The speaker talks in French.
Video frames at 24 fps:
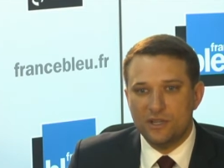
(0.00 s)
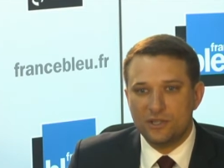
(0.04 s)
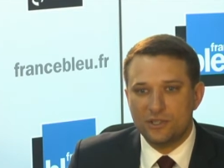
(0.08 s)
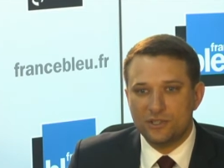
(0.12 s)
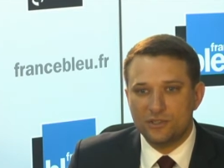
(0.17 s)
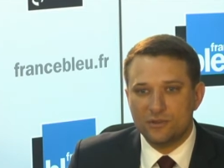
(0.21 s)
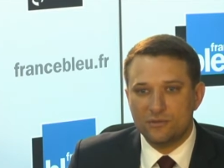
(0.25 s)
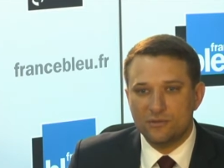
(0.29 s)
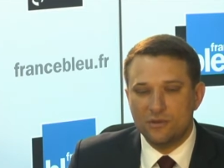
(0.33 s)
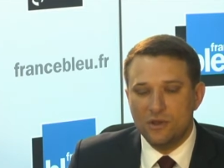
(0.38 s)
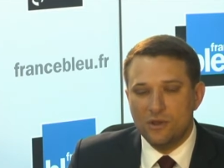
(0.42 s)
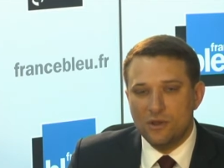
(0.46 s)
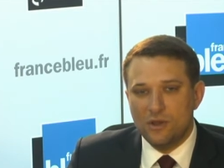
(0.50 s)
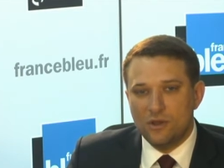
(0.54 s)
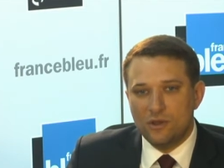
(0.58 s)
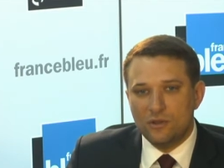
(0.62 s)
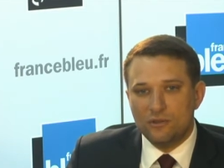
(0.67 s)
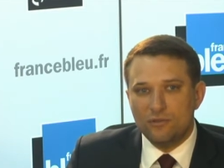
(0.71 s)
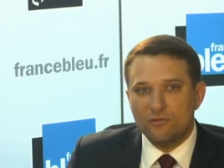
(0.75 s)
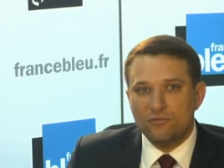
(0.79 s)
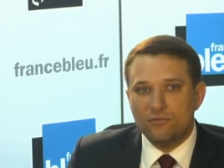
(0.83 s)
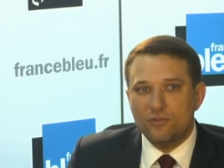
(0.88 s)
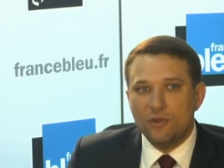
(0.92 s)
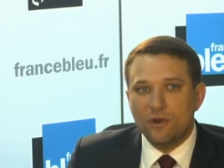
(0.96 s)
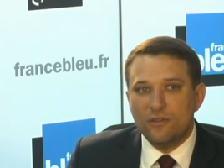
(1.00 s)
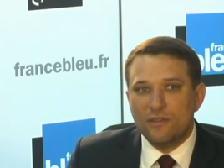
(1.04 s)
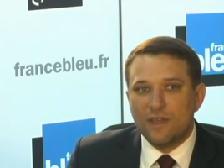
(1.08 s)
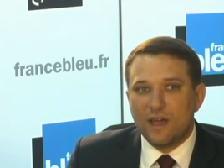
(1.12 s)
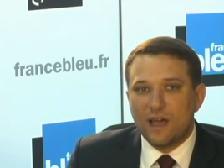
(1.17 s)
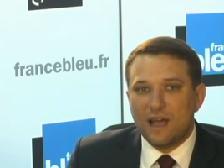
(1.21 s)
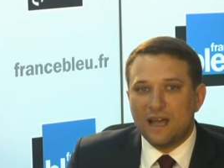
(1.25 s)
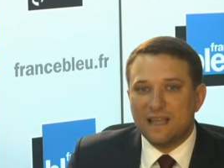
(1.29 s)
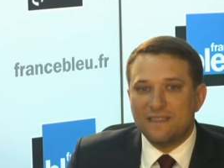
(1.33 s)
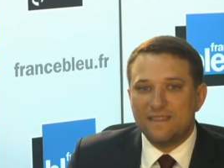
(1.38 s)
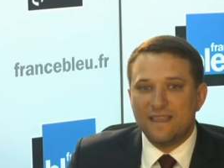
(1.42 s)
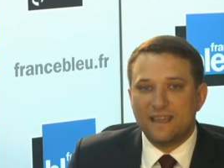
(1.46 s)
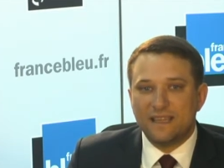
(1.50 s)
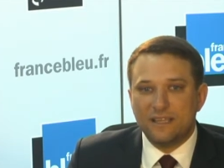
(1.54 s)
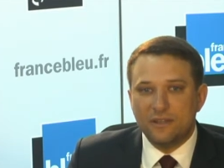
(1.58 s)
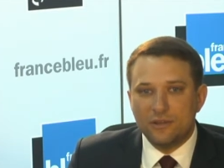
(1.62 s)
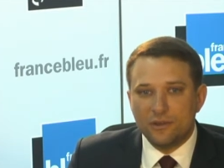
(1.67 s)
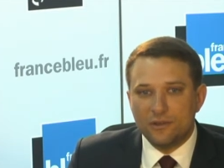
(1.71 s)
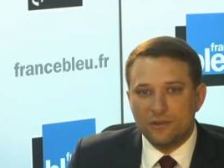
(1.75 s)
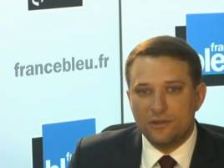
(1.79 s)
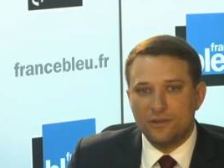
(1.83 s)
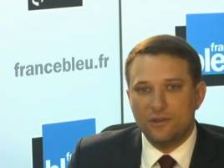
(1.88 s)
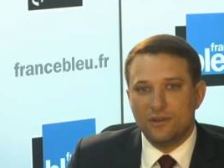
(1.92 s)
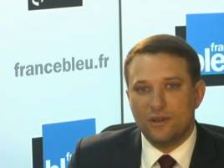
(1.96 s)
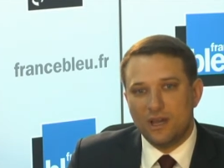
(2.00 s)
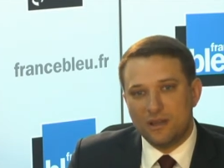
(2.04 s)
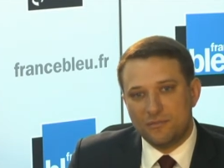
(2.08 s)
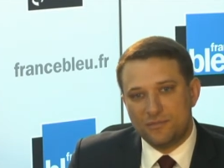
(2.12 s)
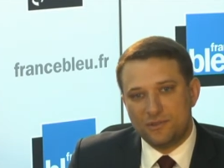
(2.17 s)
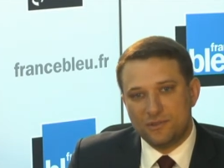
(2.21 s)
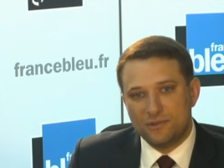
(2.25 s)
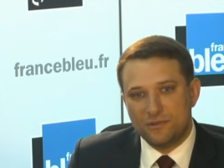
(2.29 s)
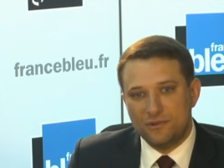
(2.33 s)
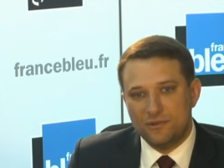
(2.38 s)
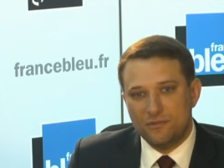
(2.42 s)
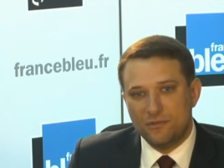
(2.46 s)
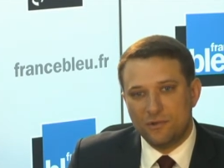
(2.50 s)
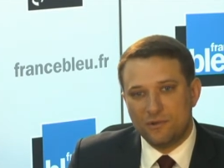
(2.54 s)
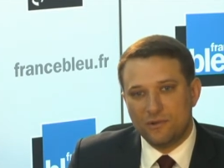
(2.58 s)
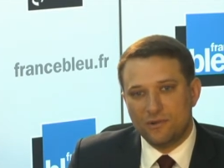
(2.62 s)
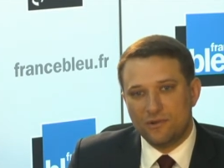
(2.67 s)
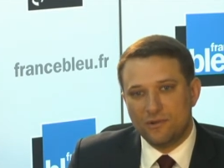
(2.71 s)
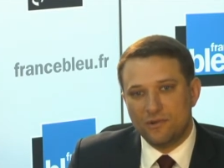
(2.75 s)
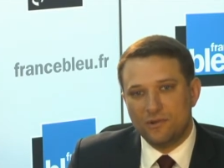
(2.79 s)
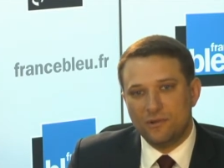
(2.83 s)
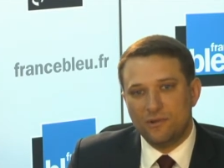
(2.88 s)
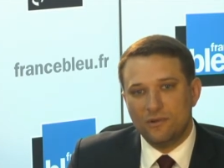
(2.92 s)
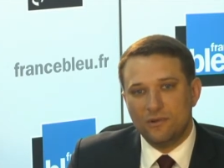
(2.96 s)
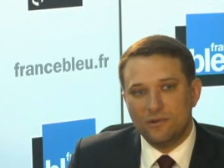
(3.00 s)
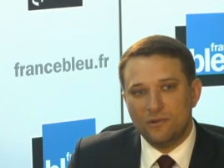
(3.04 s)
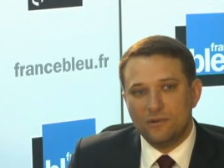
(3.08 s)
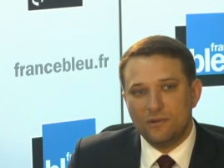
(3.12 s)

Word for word: Les gens nous donnent un accueil absolument